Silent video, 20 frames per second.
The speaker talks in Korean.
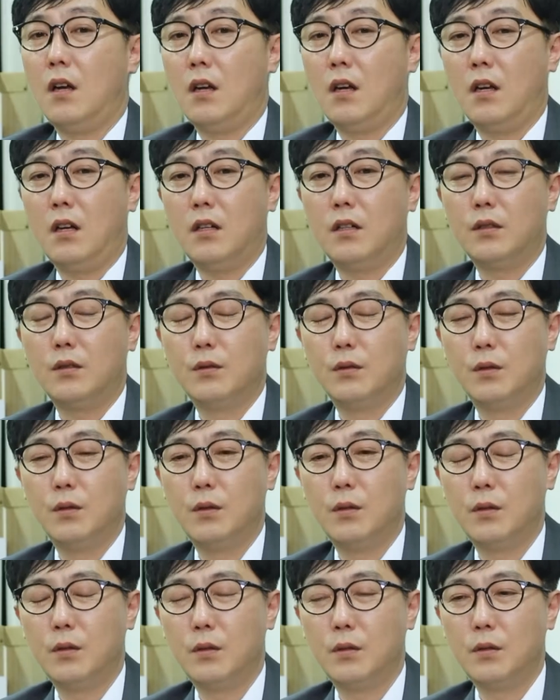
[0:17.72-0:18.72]

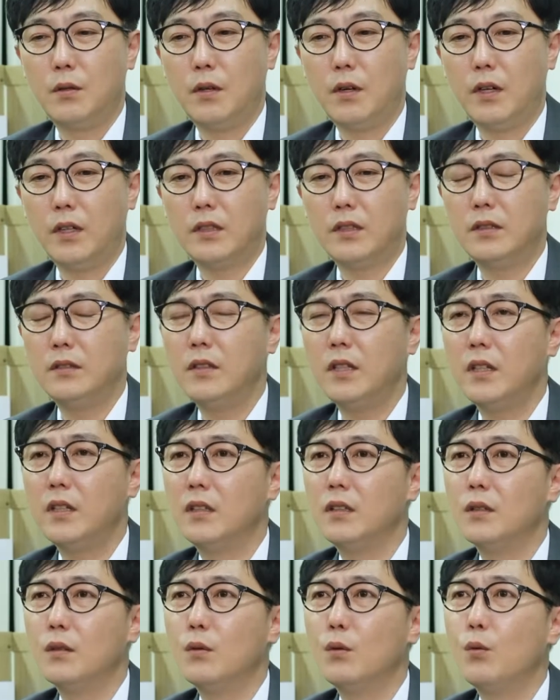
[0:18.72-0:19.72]
아이고, 근데
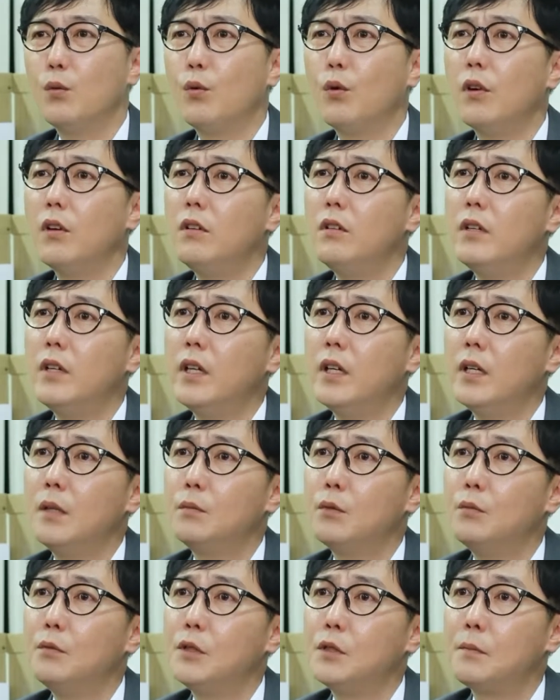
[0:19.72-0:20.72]
원래
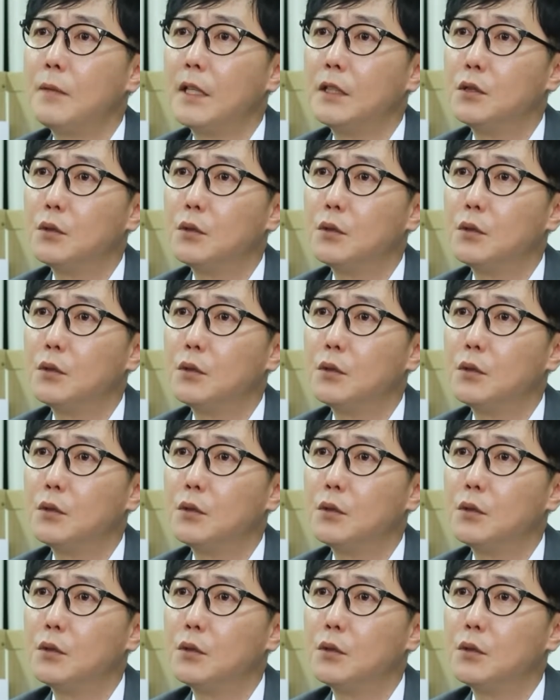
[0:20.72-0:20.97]
몸이 좀 안